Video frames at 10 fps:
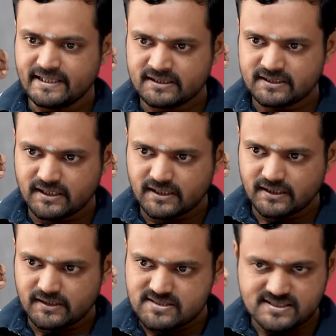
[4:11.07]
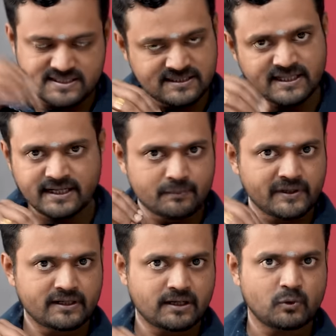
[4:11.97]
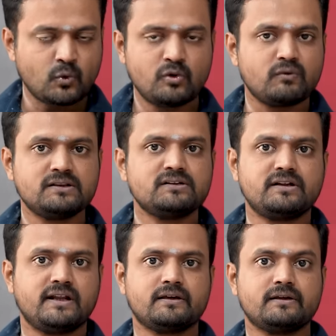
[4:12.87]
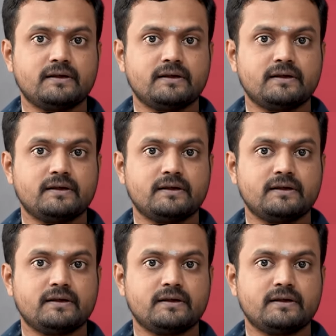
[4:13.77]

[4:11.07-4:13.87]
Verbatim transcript: இந்த சிந்தனை அப்படிங்கிற நமக்கு ஒன்று வந்ததில்லை